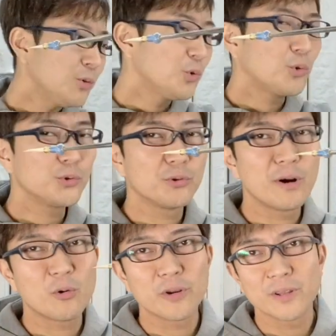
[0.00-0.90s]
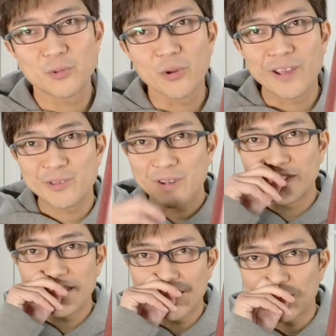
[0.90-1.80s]
ということは、これだと S が
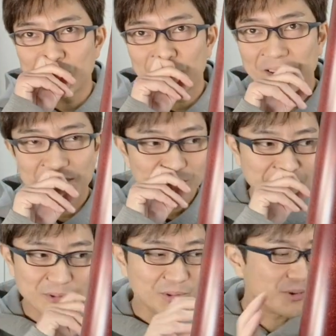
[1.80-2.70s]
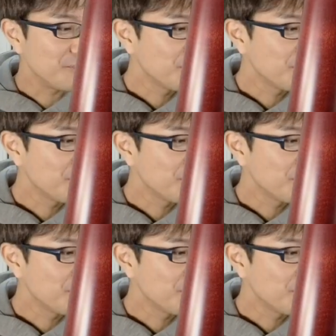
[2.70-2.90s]
出ないってことなんですよね。この